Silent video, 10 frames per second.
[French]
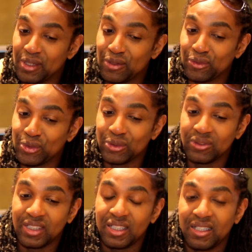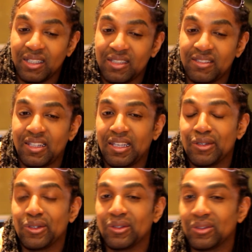Love You, c'est
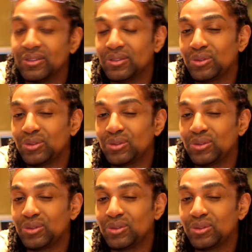euh,